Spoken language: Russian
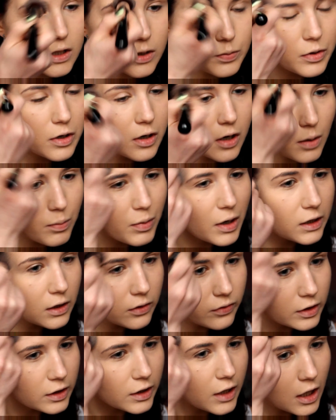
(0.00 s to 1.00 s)
Давайте
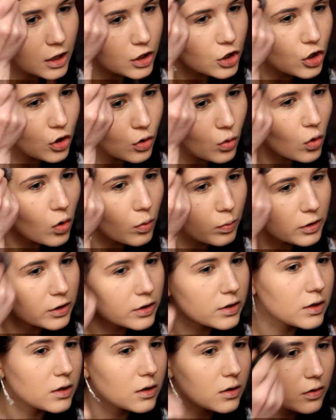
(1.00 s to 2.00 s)
прорабатывать также
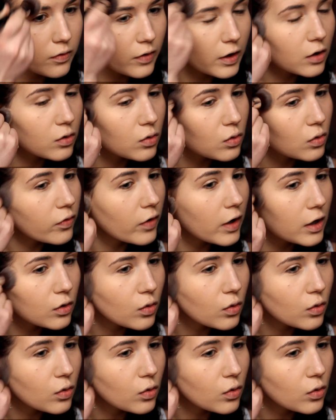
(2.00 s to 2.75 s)
область э, вокруг